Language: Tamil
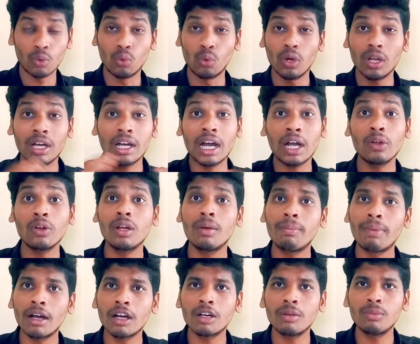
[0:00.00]
உலக
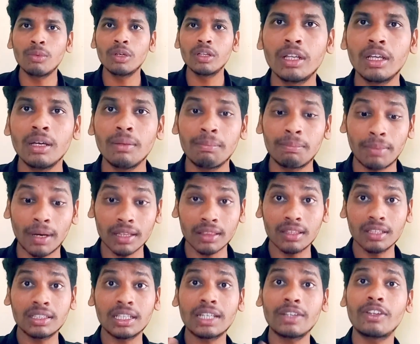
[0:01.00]
அளவில் பார்க்கும்போது
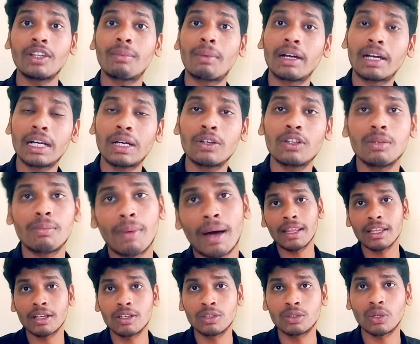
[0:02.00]
பத்து சதவீத மக்களை வந்து
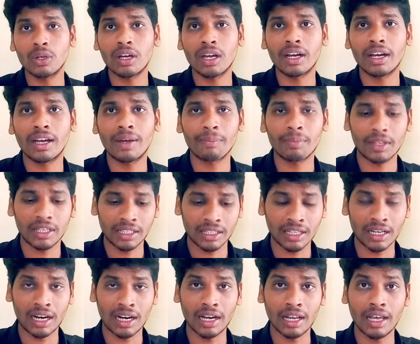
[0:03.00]
பாதிக்கும் சொல்றாங்க
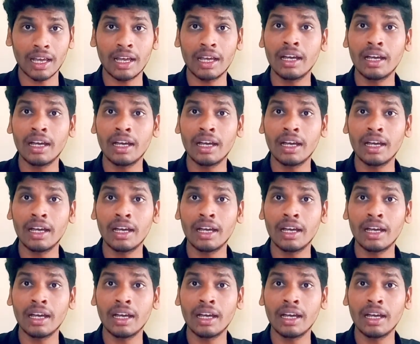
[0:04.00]
இதனால